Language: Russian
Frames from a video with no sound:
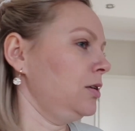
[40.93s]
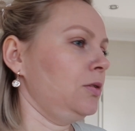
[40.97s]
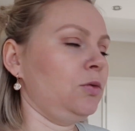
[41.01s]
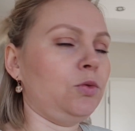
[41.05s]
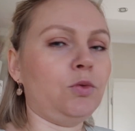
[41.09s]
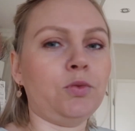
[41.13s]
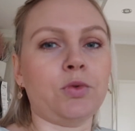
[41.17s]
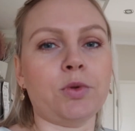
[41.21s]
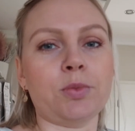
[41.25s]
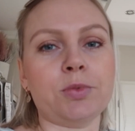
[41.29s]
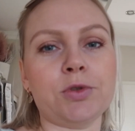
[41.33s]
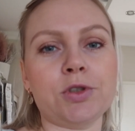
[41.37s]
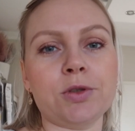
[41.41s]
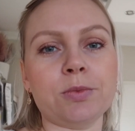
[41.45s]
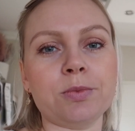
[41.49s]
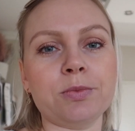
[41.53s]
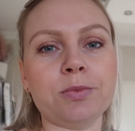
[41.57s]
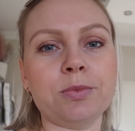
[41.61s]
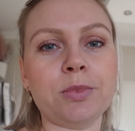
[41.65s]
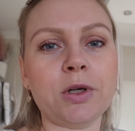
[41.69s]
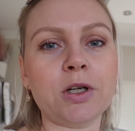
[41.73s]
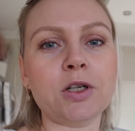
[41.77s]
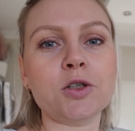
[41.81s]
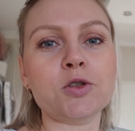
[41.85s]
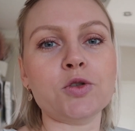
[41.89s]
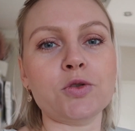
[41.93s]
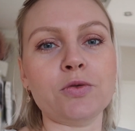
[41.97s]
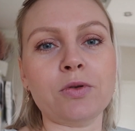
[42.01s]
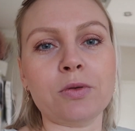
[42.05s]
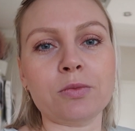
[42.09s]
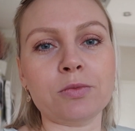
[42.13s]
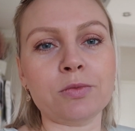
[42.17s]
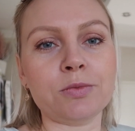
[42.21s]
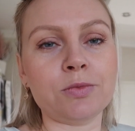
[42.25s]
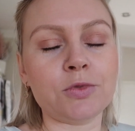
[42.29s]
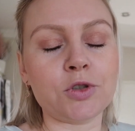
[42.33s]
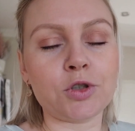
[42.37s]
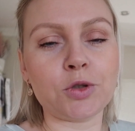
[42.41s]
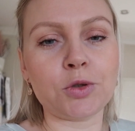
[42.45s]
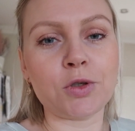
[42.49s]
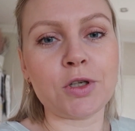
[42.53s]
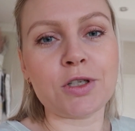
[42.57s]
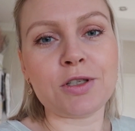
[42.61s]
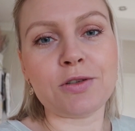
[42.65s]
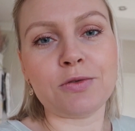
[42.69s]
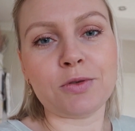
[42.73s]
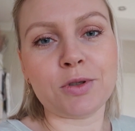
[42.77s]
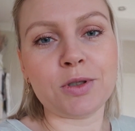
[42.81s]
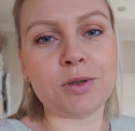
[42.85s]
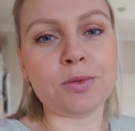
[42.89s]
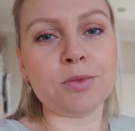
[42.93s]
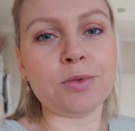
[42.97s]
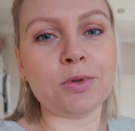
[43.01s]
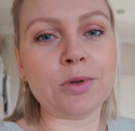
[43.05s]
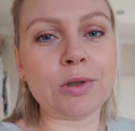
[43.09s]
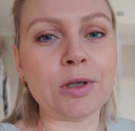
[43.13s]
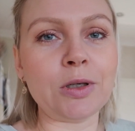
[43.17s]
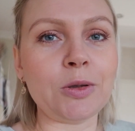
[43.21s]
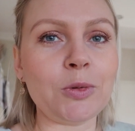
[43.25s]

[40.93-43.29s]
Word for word: Ну, в общем, покажу вам, что я сегодня буду